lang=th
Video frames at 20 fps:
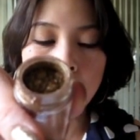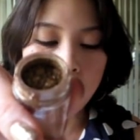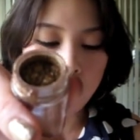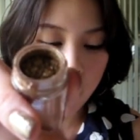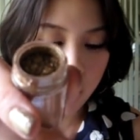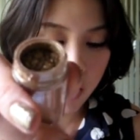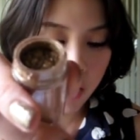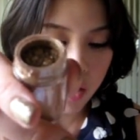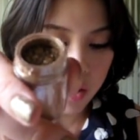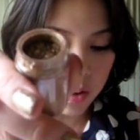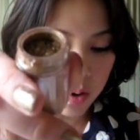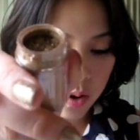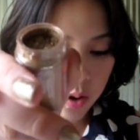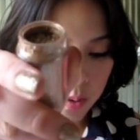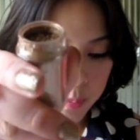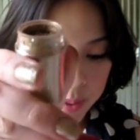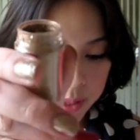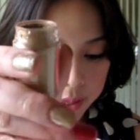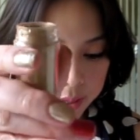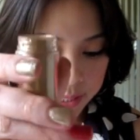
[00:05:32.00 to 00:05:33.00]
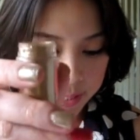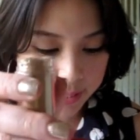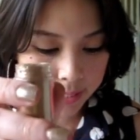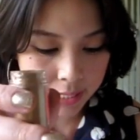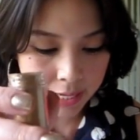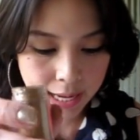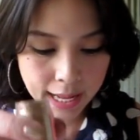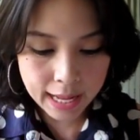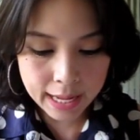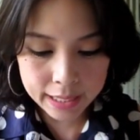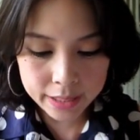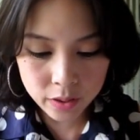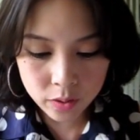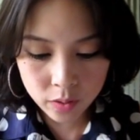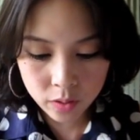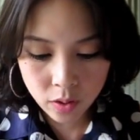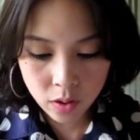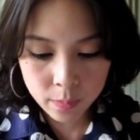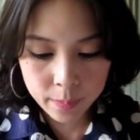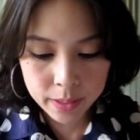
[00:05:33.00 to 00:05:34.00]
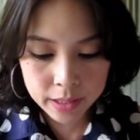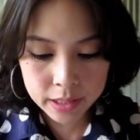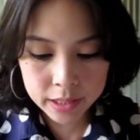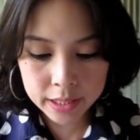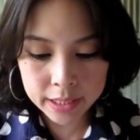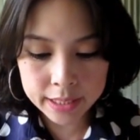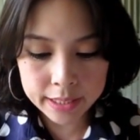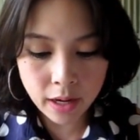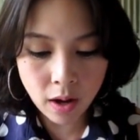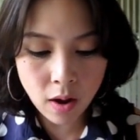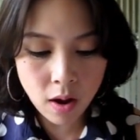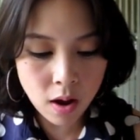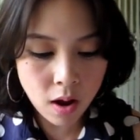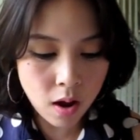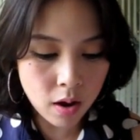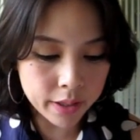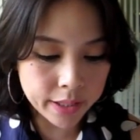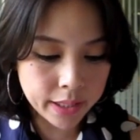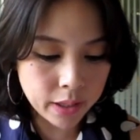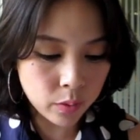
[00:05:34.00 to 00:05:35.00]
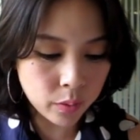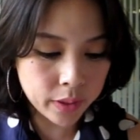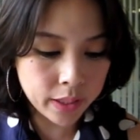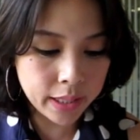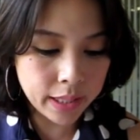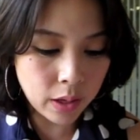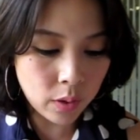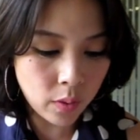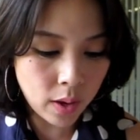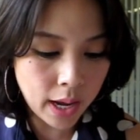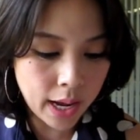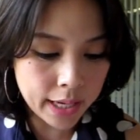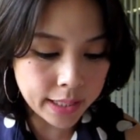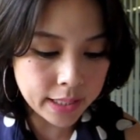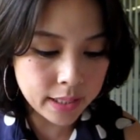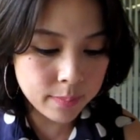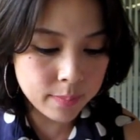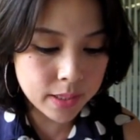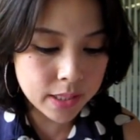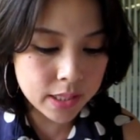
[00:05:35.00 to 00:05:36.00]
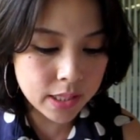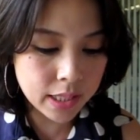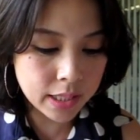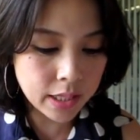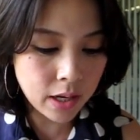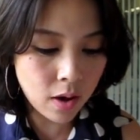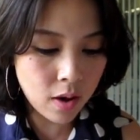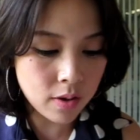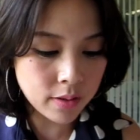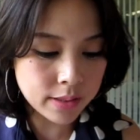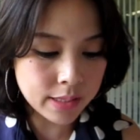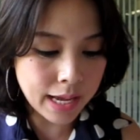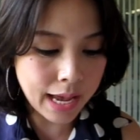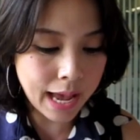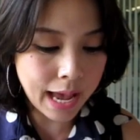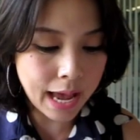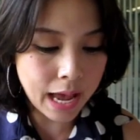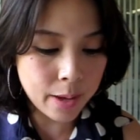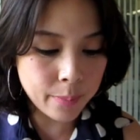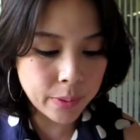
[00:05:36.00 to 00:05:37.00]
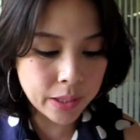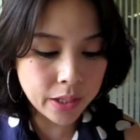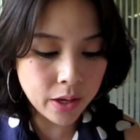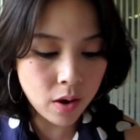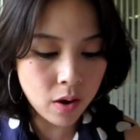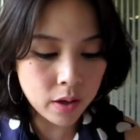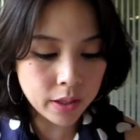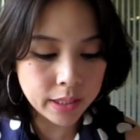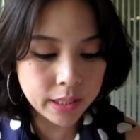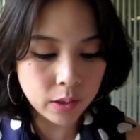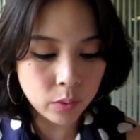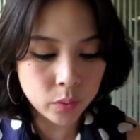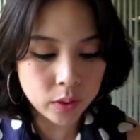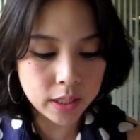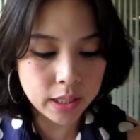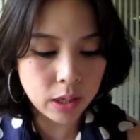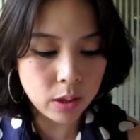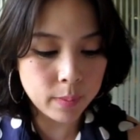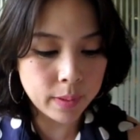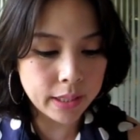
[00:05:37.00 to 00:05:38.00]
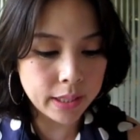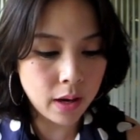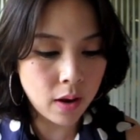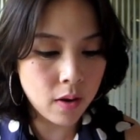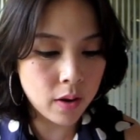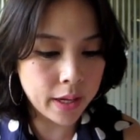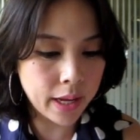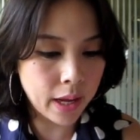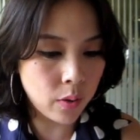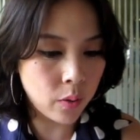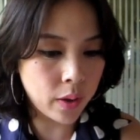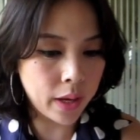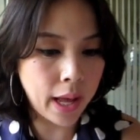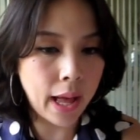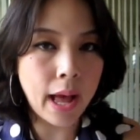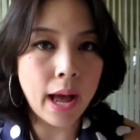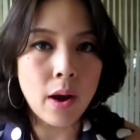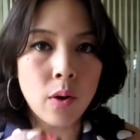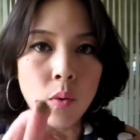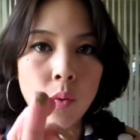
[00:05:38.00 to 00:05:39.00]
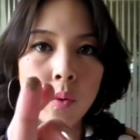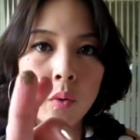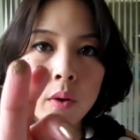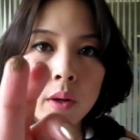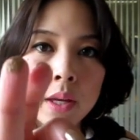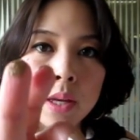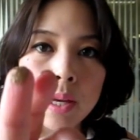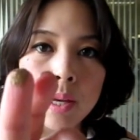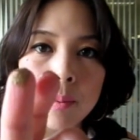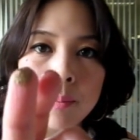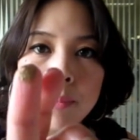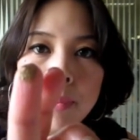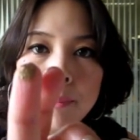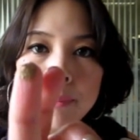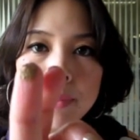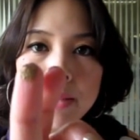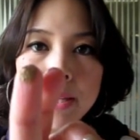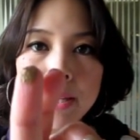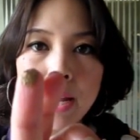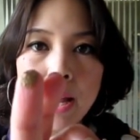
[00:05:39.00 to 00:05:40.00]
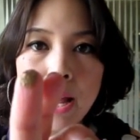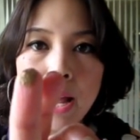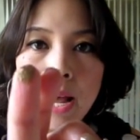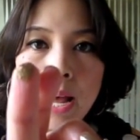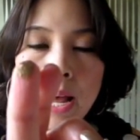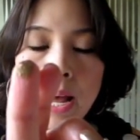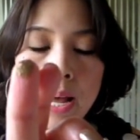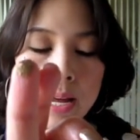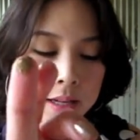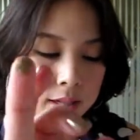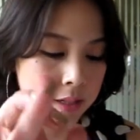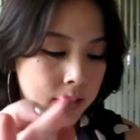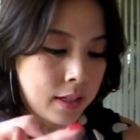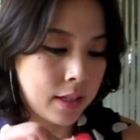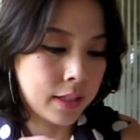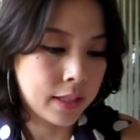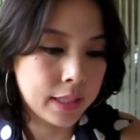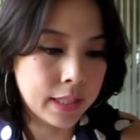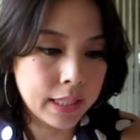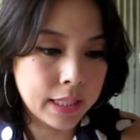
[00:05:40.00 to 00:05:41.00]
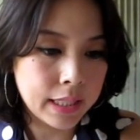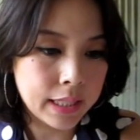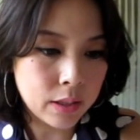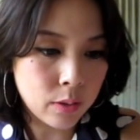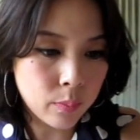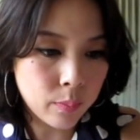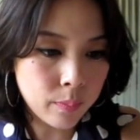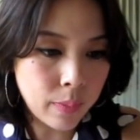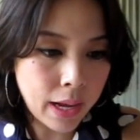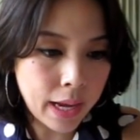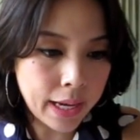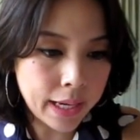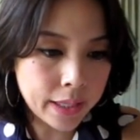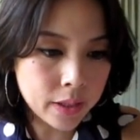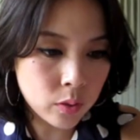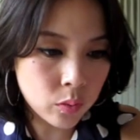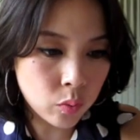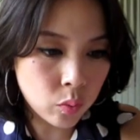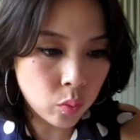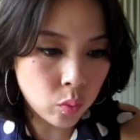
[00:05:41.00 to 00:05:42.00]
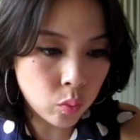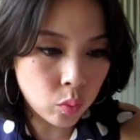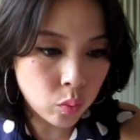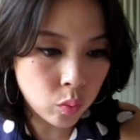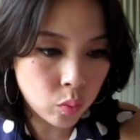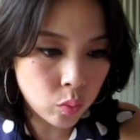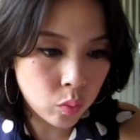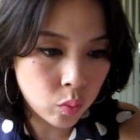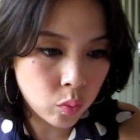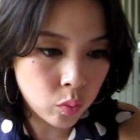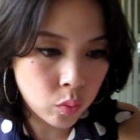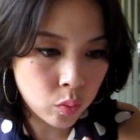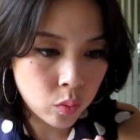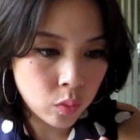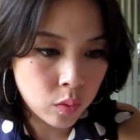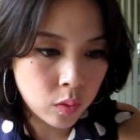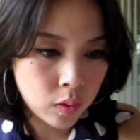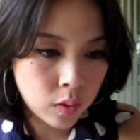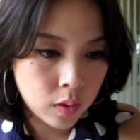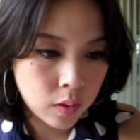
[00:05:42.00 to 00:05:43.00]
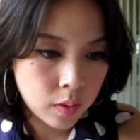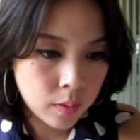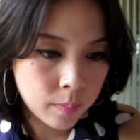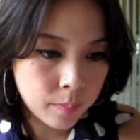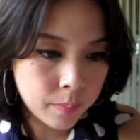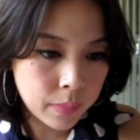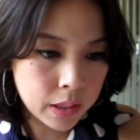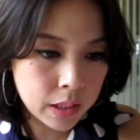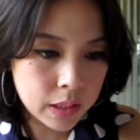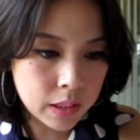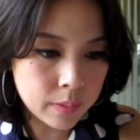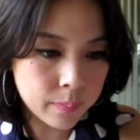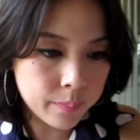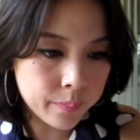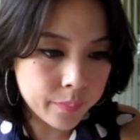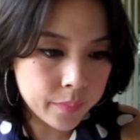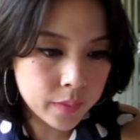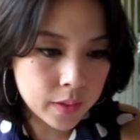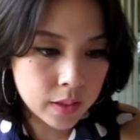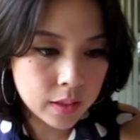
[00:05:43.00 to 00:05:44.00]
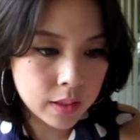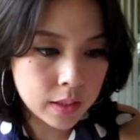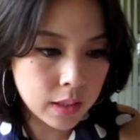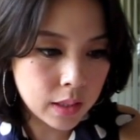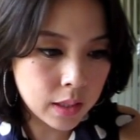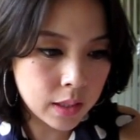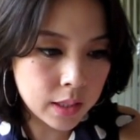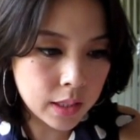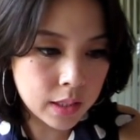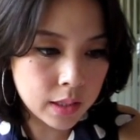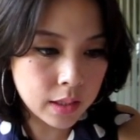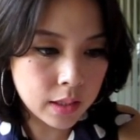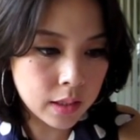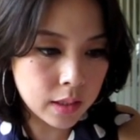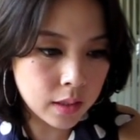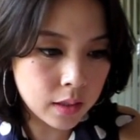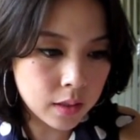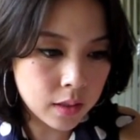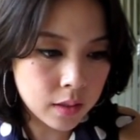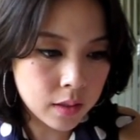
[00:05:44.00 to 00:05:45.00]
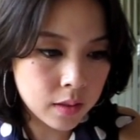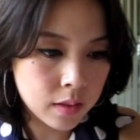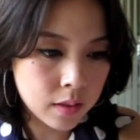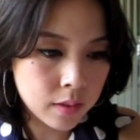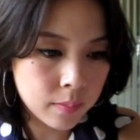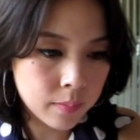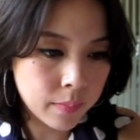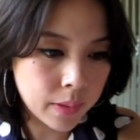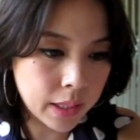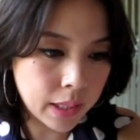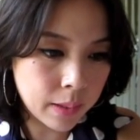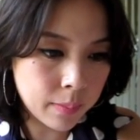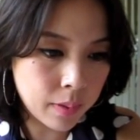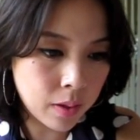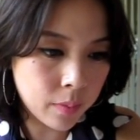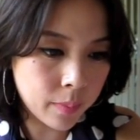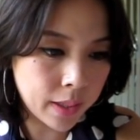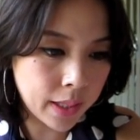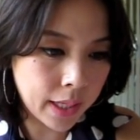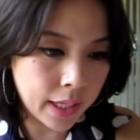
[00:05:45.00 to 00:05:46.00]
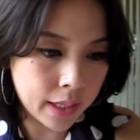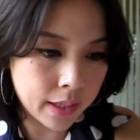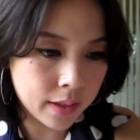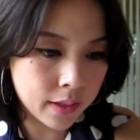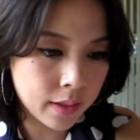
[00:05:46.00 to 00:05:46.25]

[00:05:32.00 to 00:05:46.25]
โอโกเป็นสีอะไรโอโกเป็นสีทองออกเขียวๆค่ะที่ไม่ใช่ทองจ๋าเป็นทองเขียวๆเหมือนทองเก่าๆแบบนี้ค่ะนี่เดี๋ยวป้ายให้ดูปื๊บเยอะนิดนึงไม่งั้นมองไม่เห็น